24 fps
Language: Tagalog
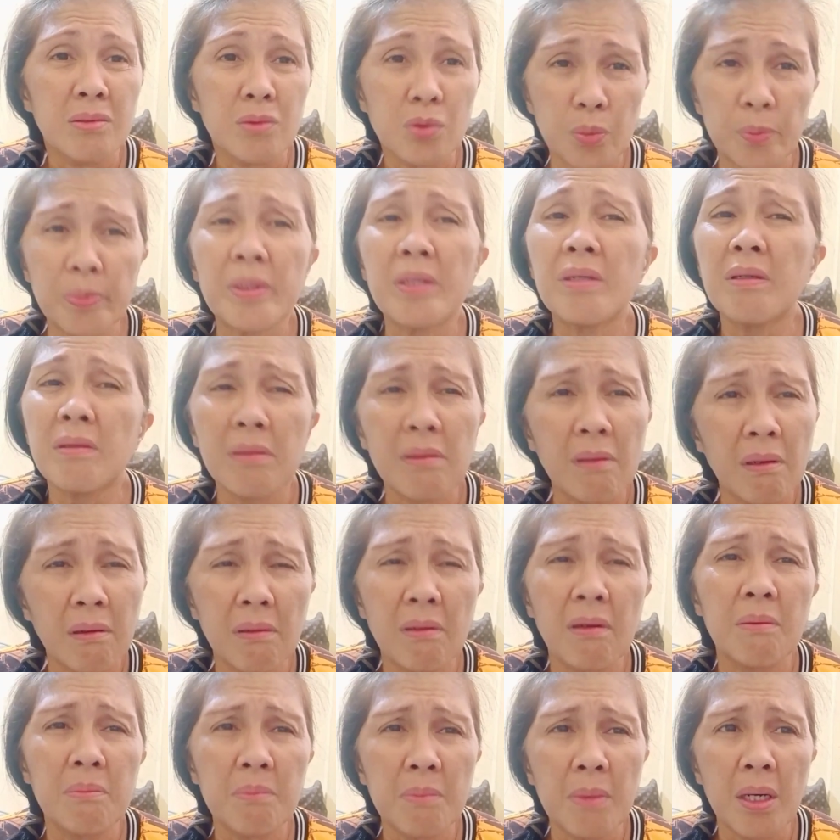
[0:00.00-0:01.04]
sobrang
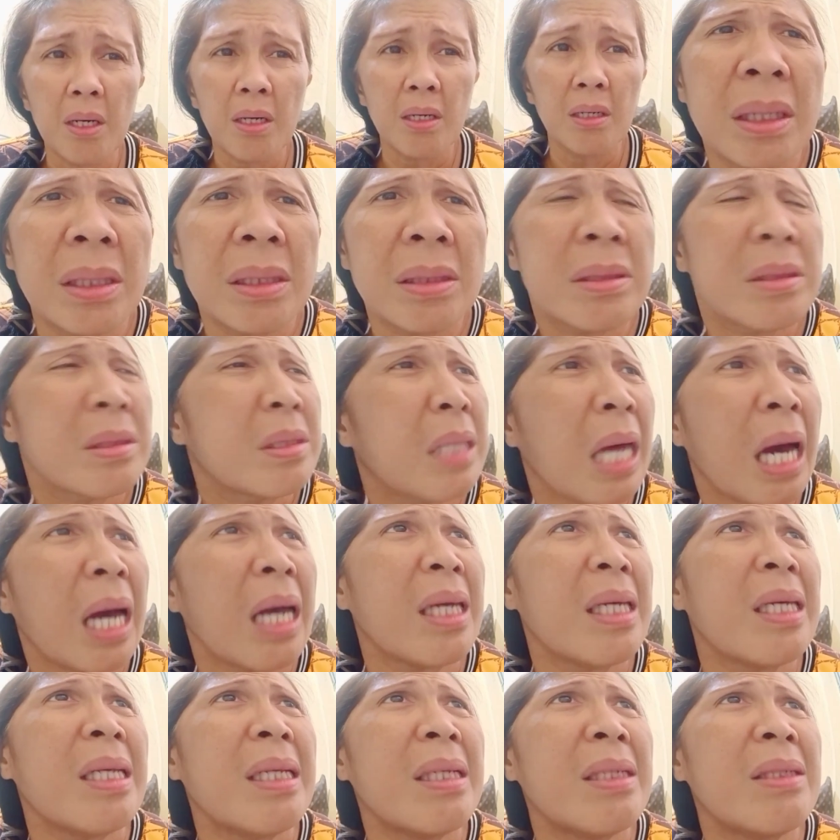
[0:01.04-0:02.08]
talagang mahal.
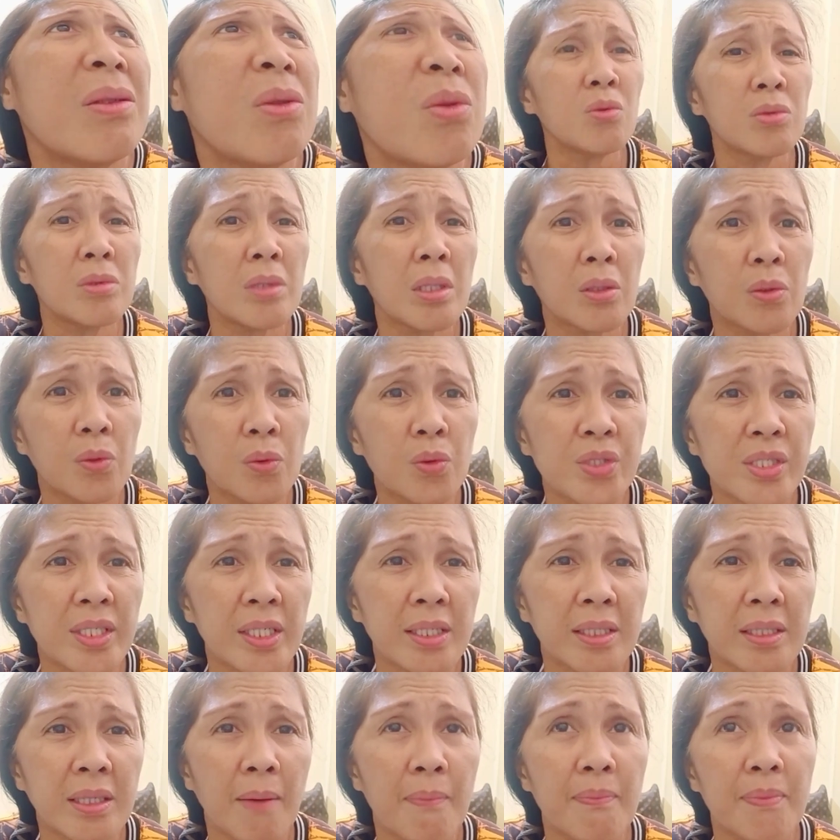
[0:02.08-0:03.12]
Dahil nung
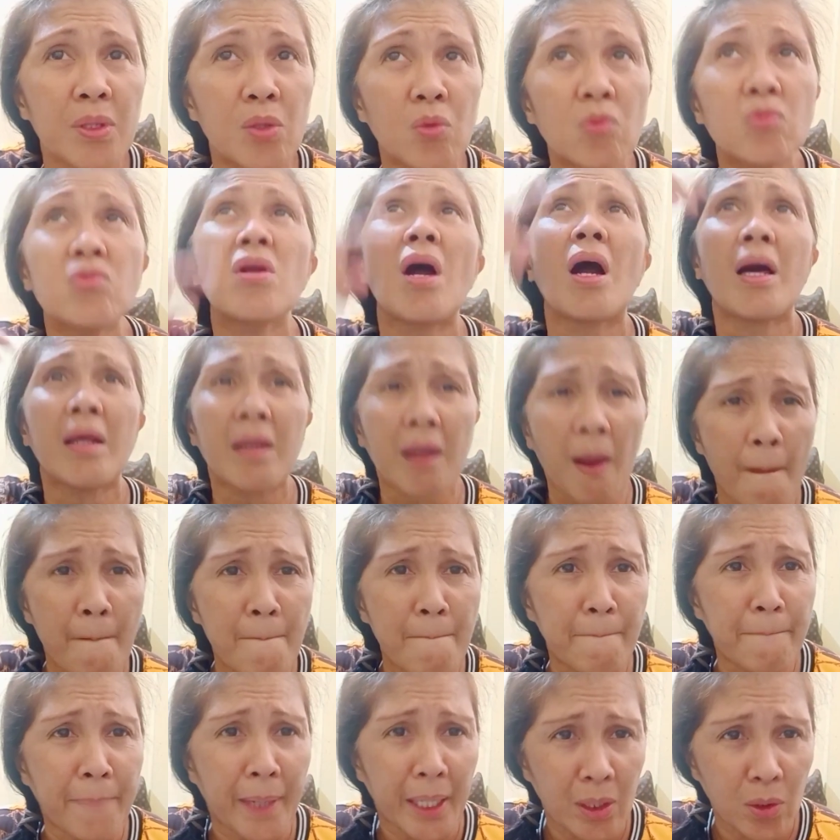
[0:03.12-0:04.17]
nag-grocery kami, nung
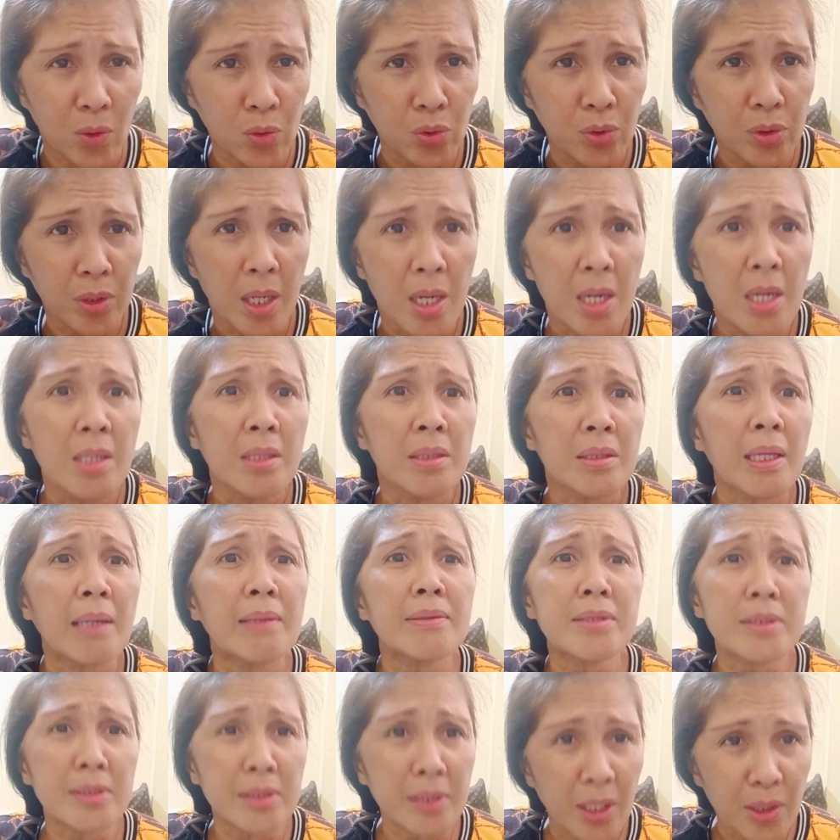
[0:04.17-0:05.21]
nakaraang pa yun.
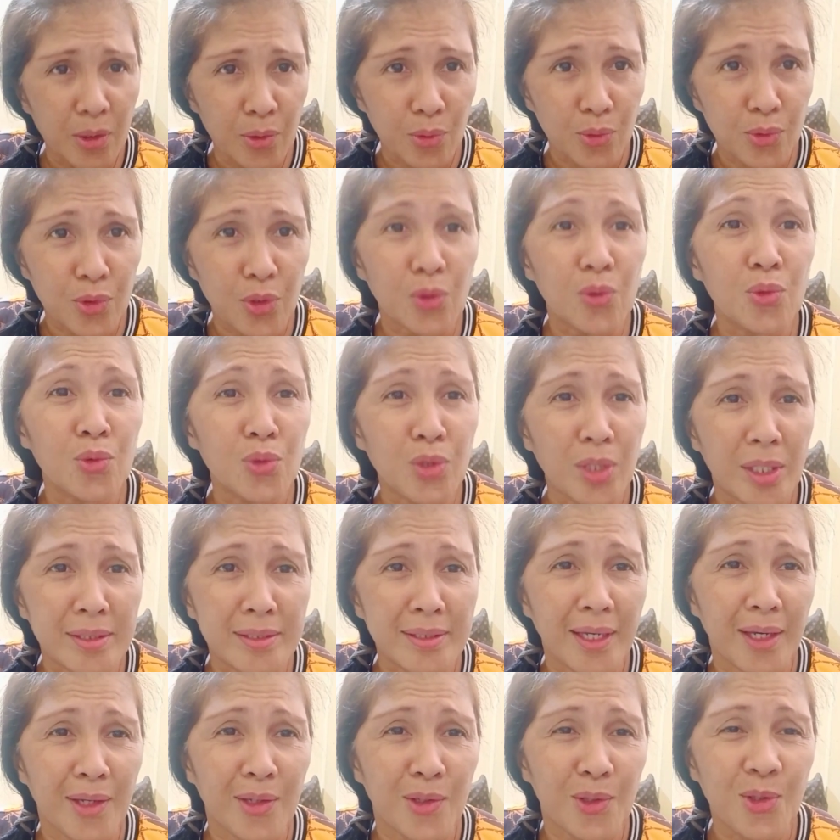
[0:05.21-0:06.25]
Tapos ngayon,
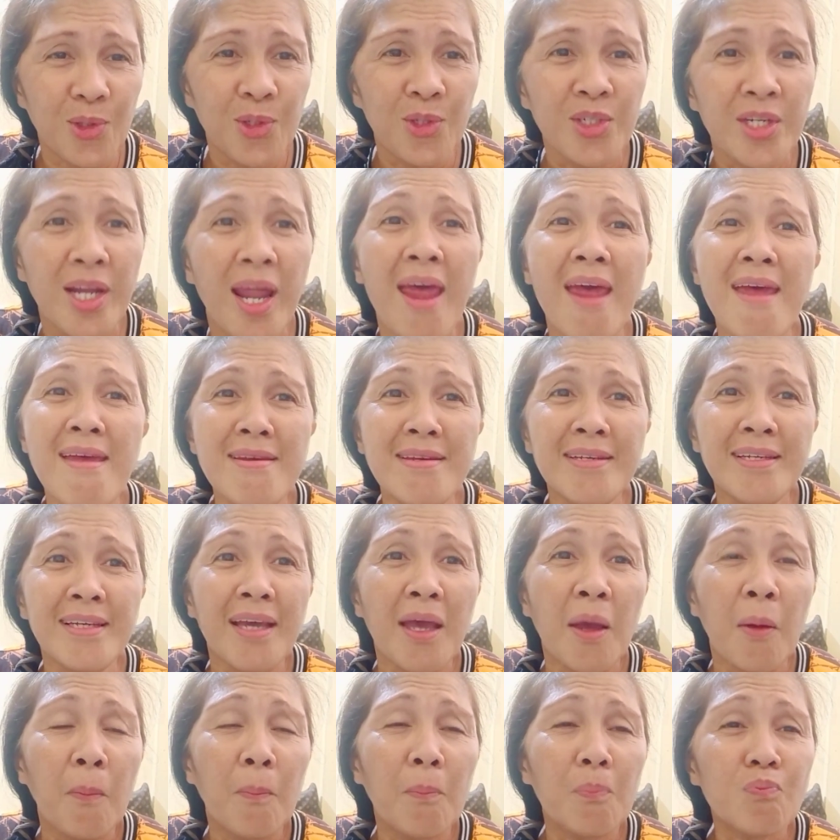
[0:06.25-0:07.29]
sinundan ngayon.
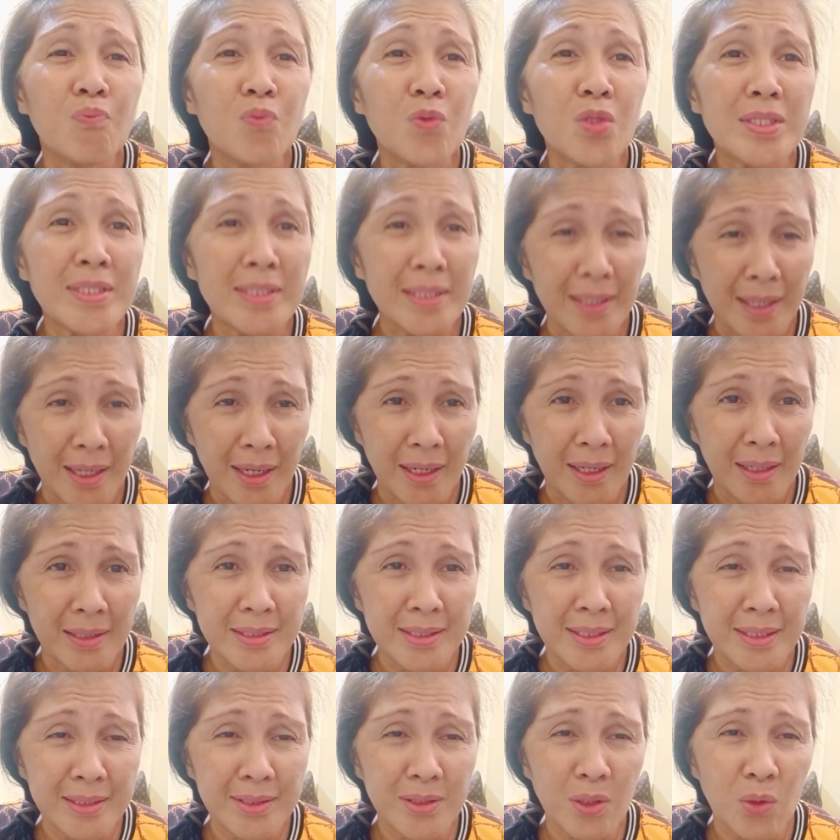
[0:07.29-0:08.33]
sa
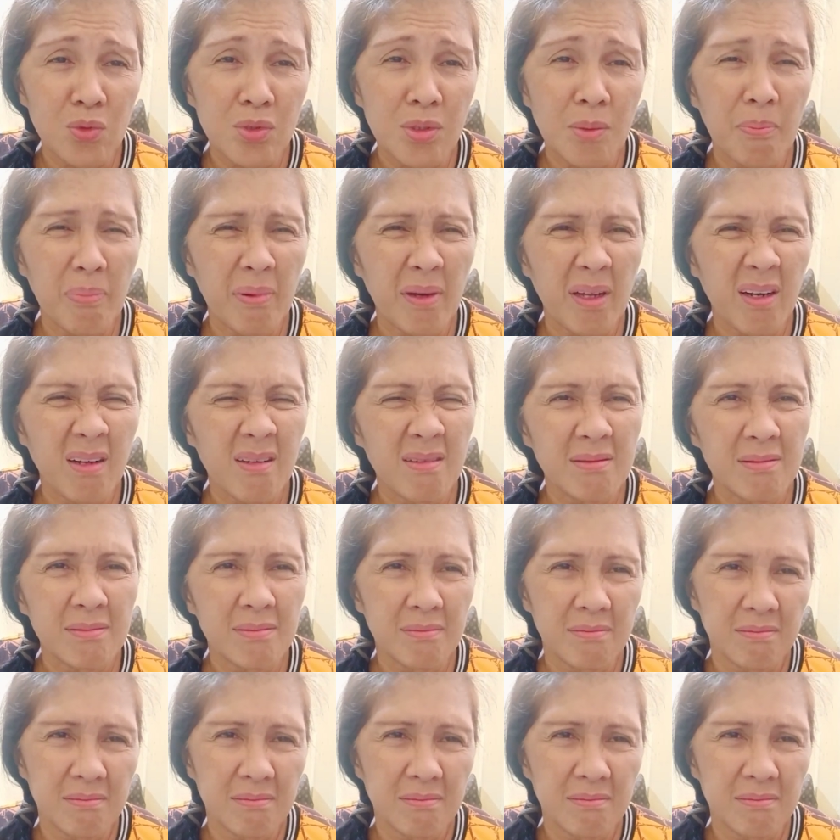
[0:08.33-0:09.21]
6,000 parang